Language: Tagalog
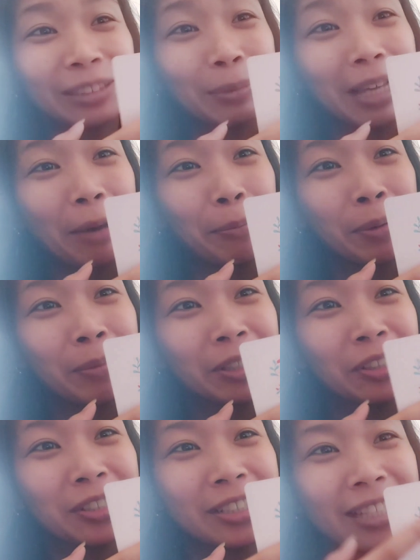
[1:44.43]
Tapos may Happy
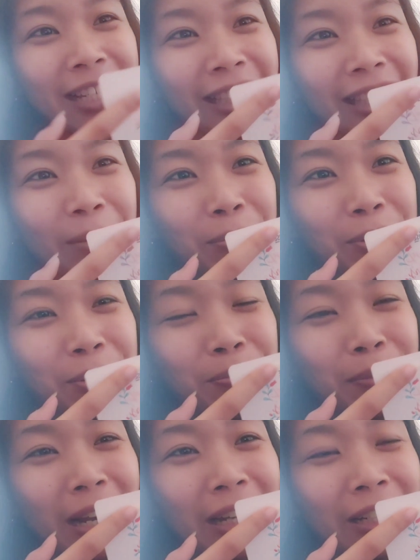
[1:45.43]
Mother's Day, tapos
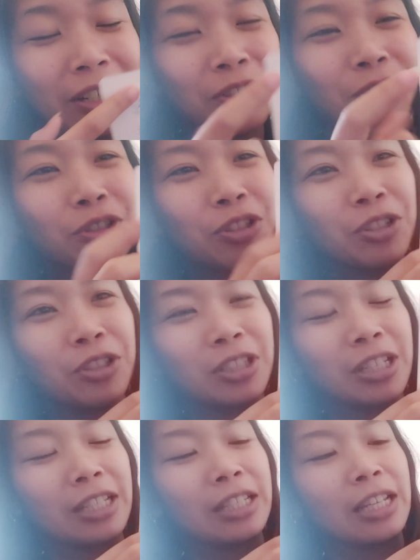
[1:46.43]
yung paanan ng church,
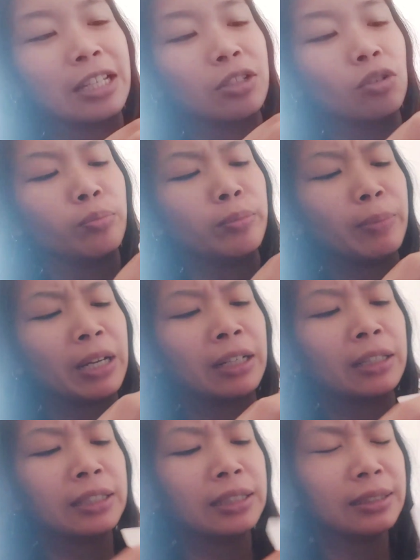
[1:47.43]
ganyan. So, parang,